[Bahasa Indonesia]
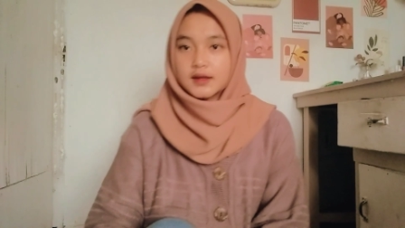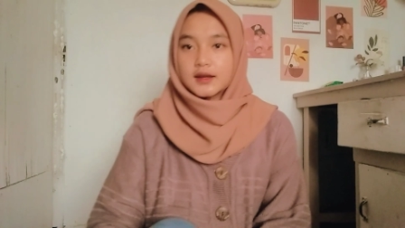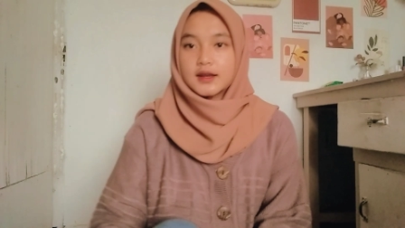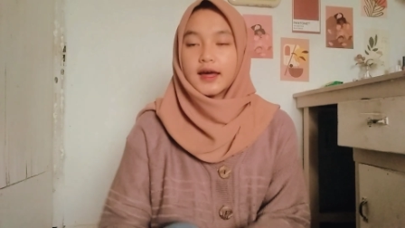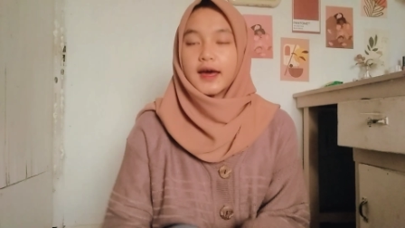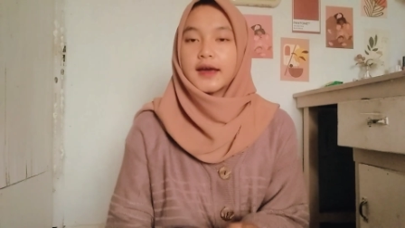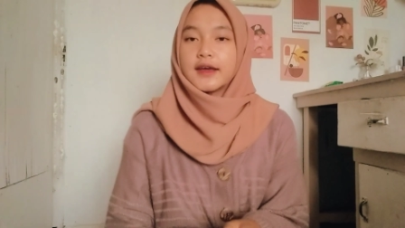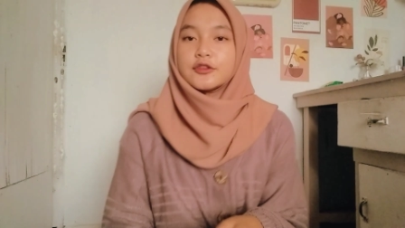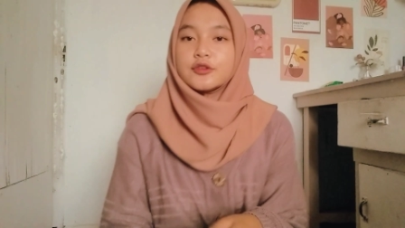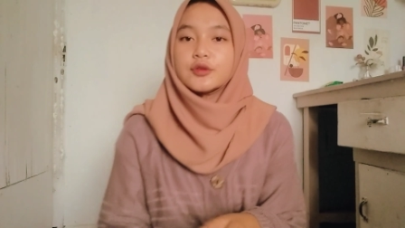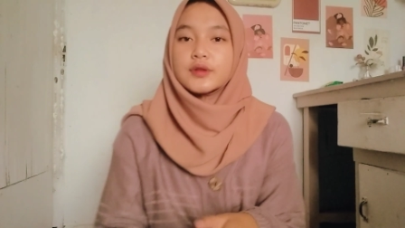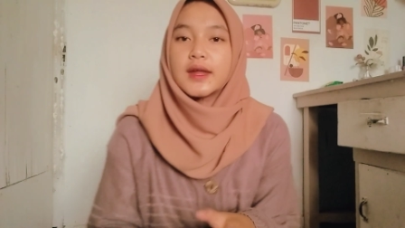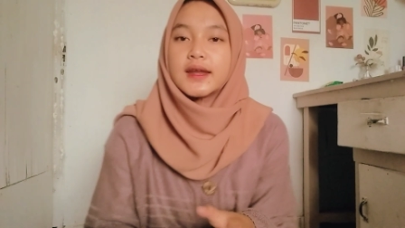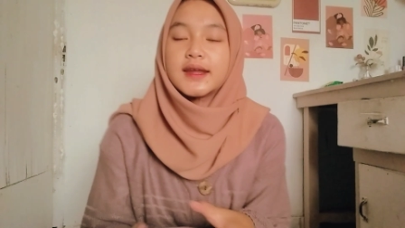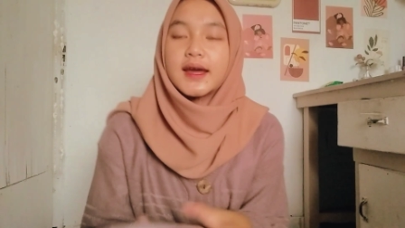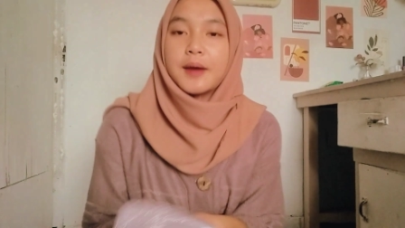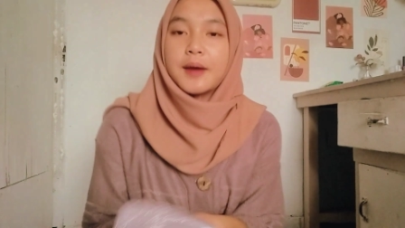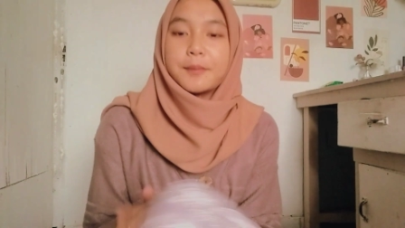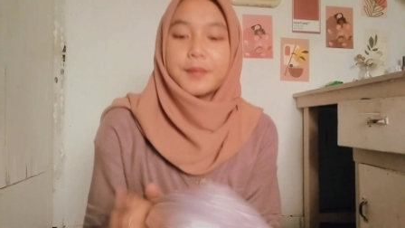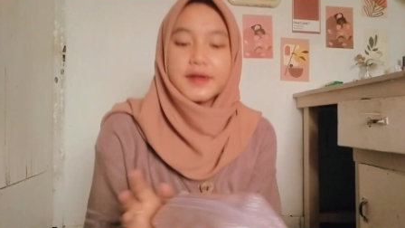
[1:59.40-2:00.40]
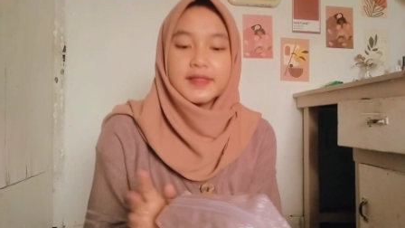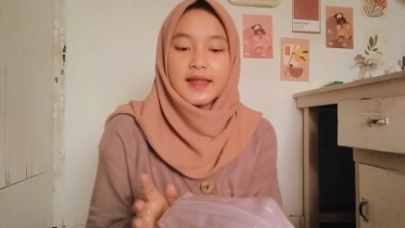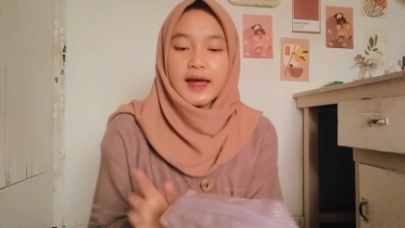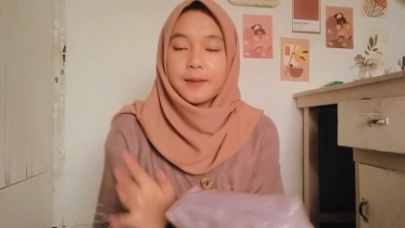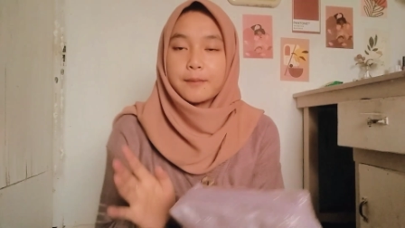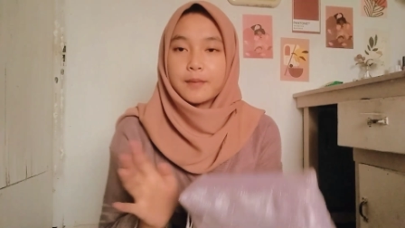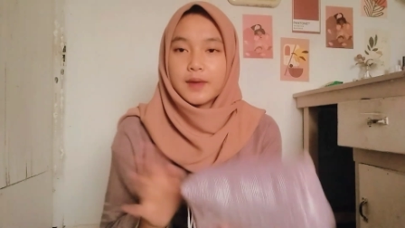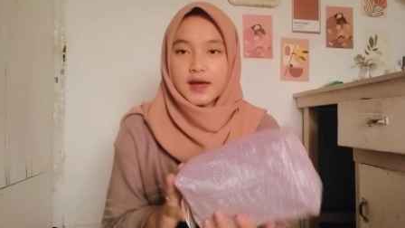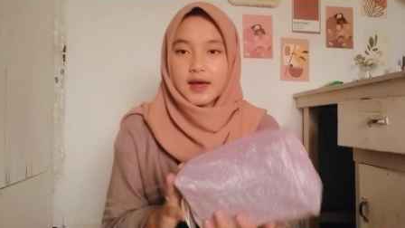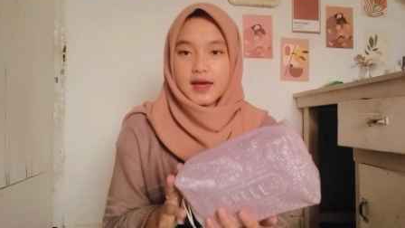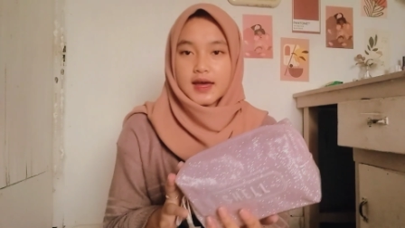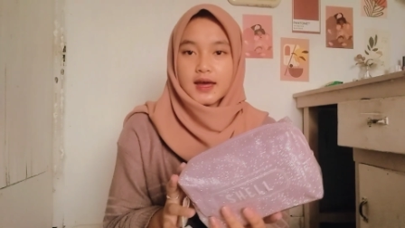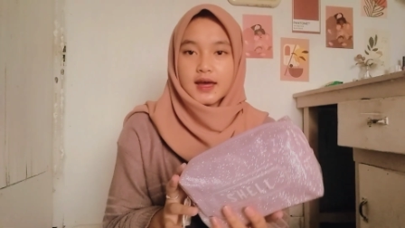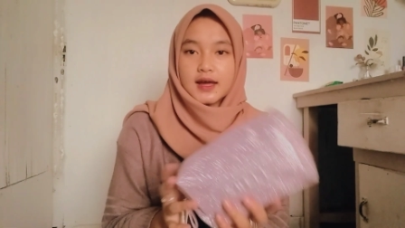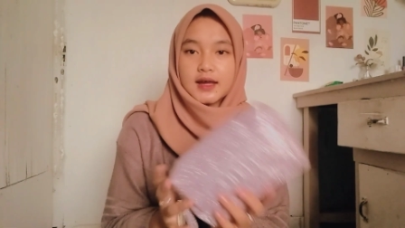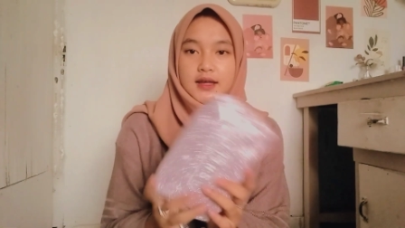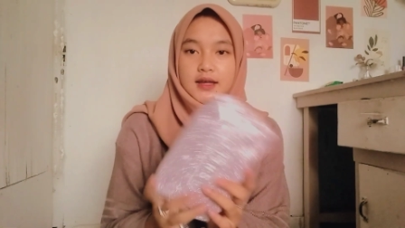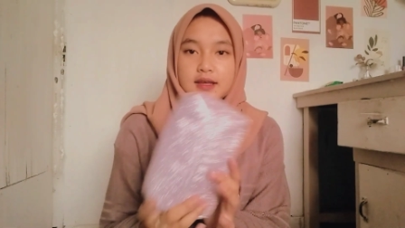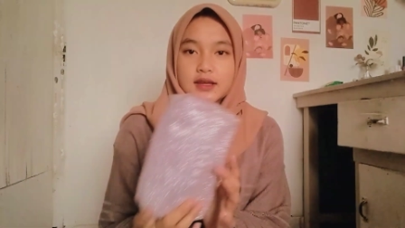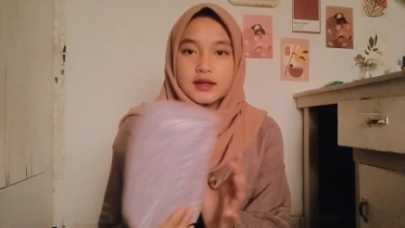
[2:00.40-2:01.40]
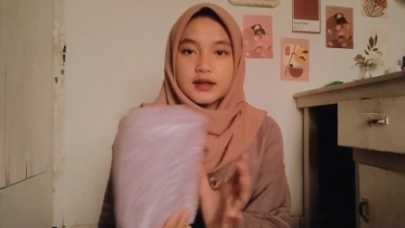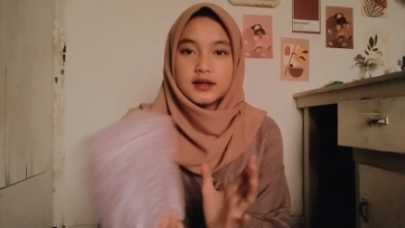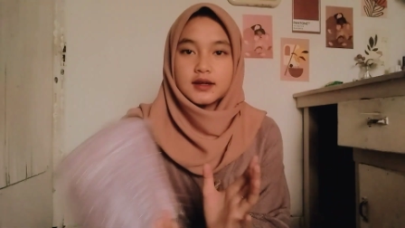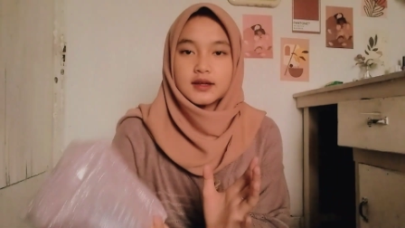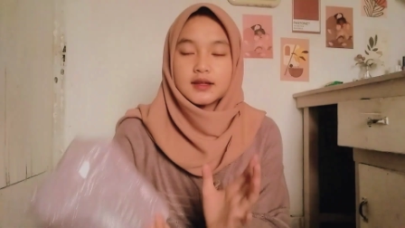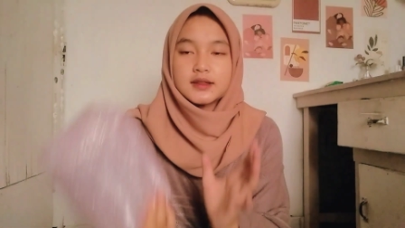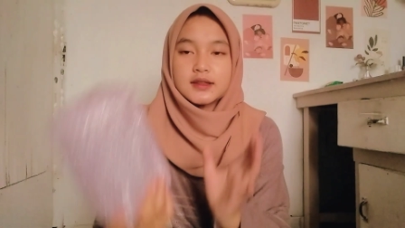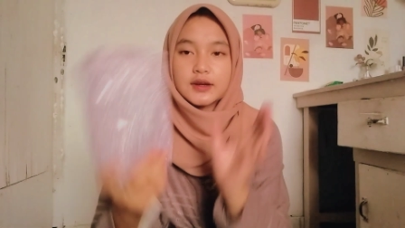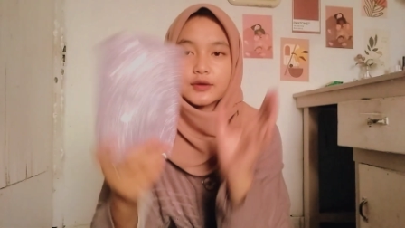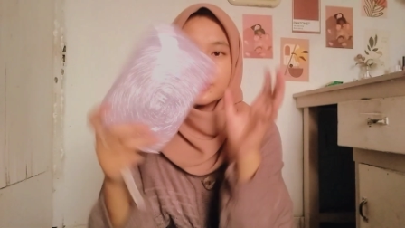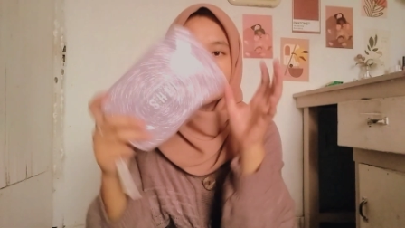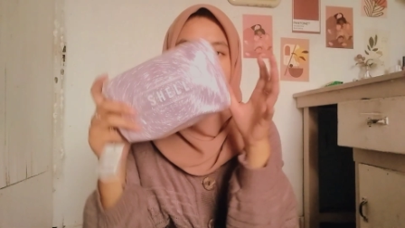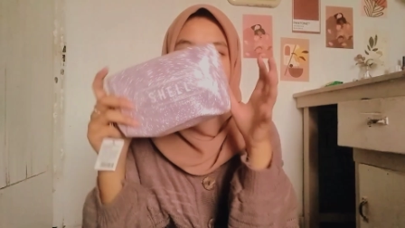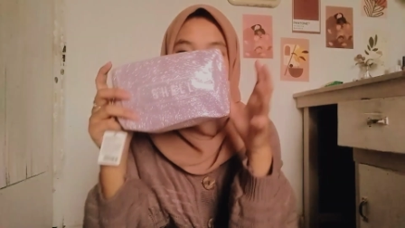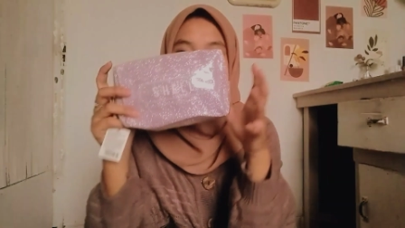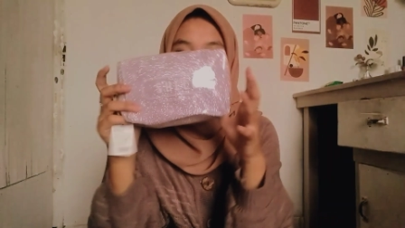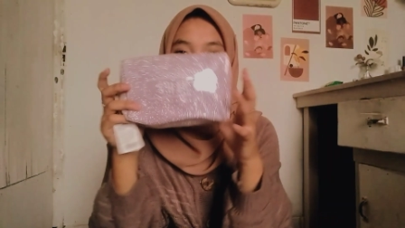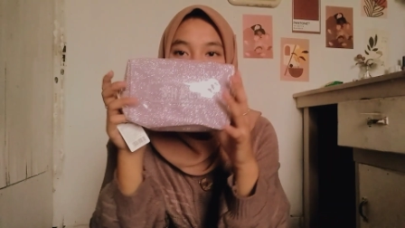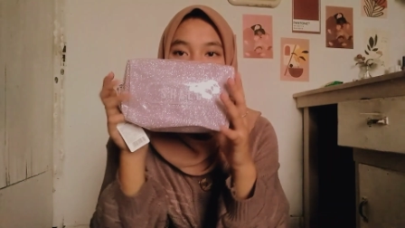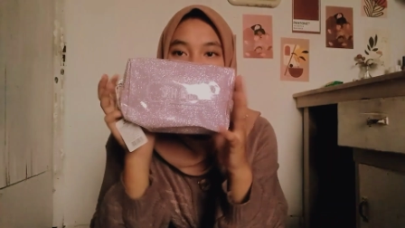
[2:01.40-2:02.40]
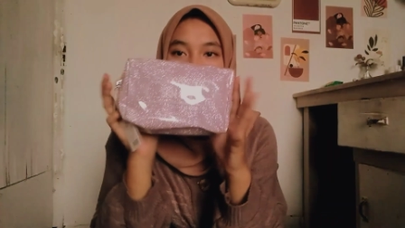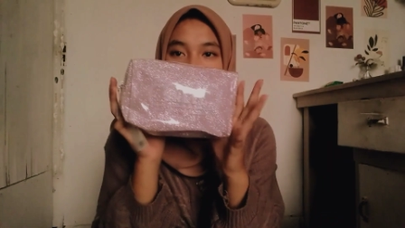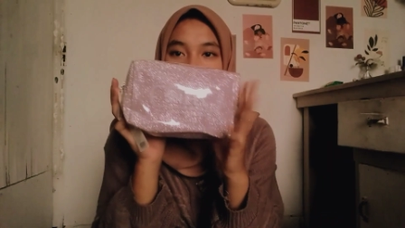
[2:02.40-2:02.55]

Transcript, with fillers: nah itu tadi yang pertama uh, terus ini yang